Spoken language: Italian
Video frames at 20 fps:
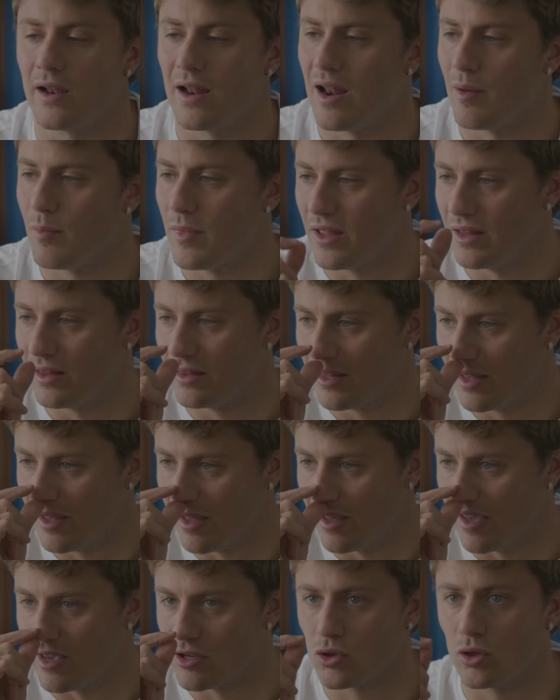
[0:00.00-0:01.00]

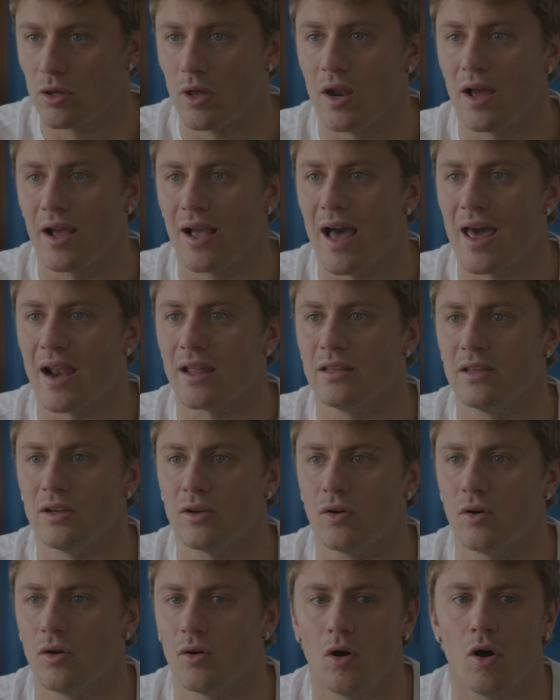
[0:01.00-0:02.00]
Raramente esco da una gara e
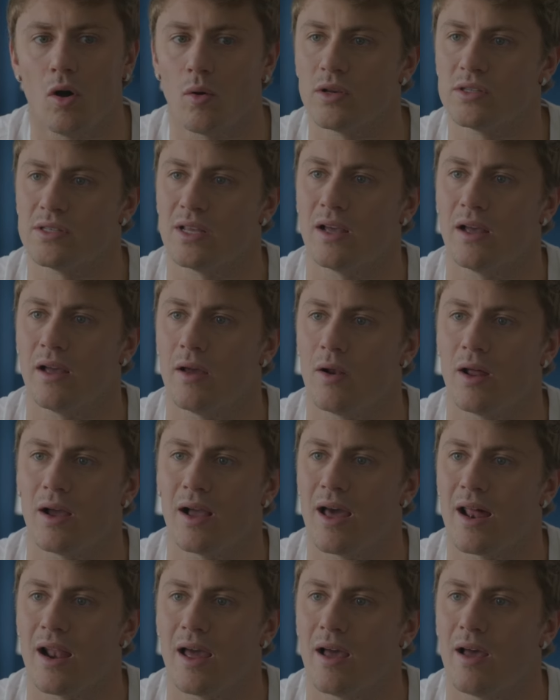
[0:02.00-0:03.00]
dico oh questa è una
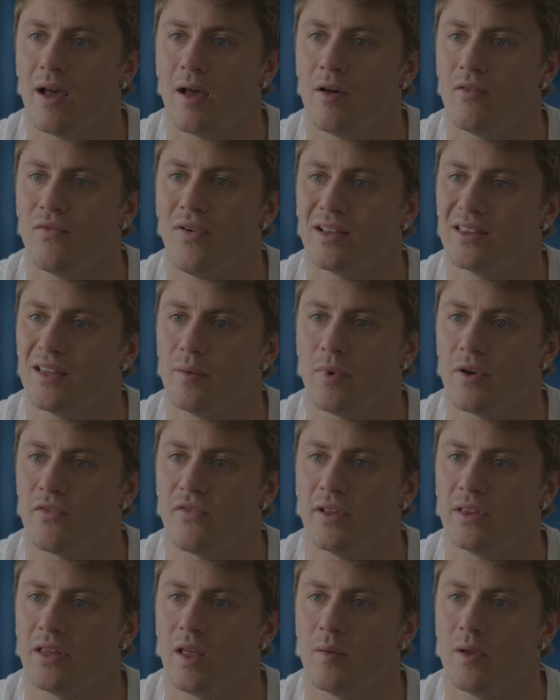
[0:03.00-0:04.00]
gara fatta
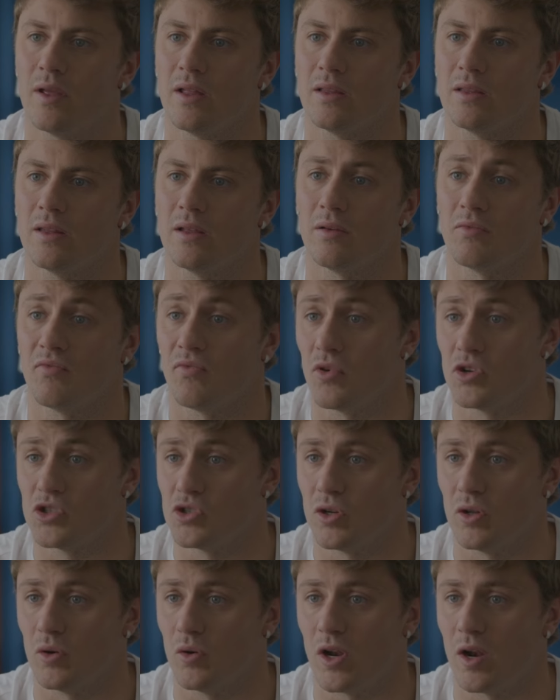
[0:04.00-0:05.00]
perfettamente,
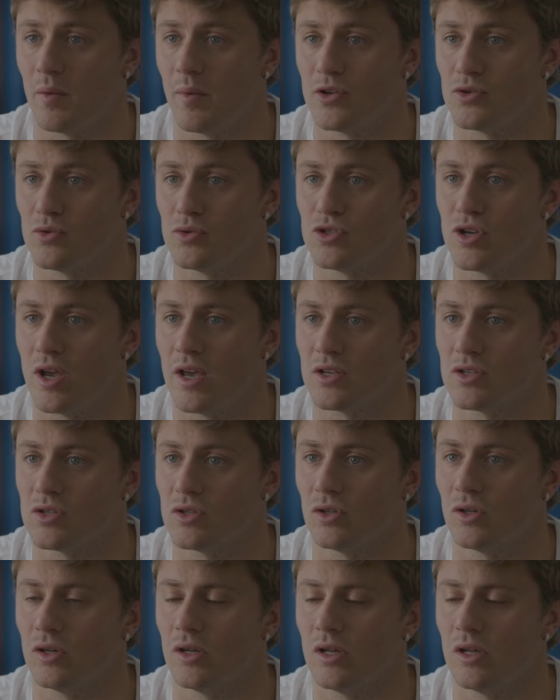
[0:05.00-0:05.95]
forse non è ancora mai successo.